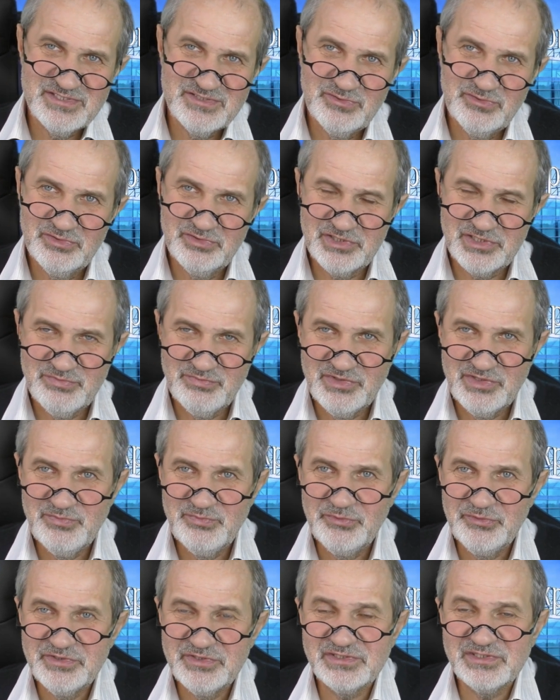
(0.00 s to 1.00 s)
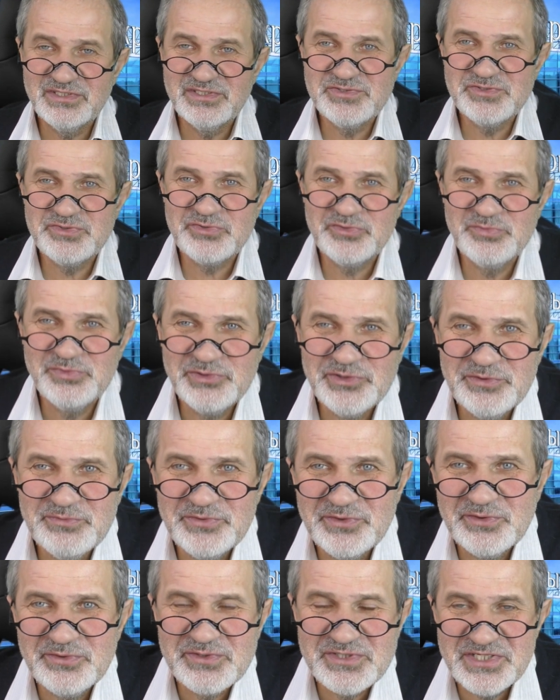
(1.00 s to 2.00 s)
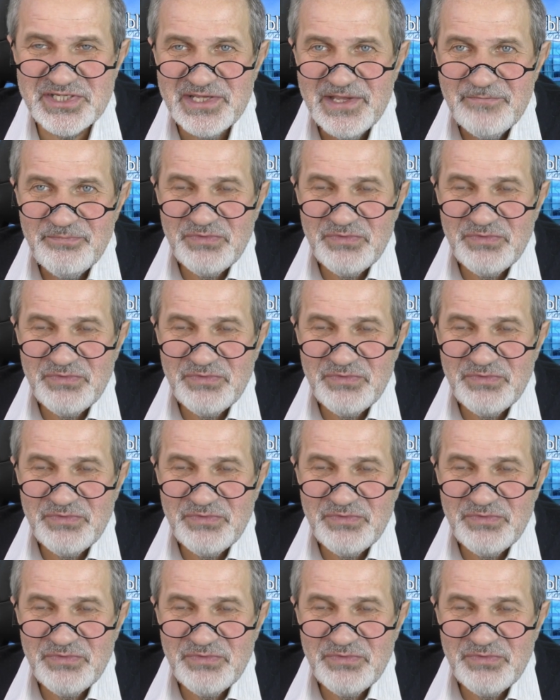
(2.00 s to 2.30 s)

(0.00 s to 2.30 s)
долларом не будет и с рублем тоже.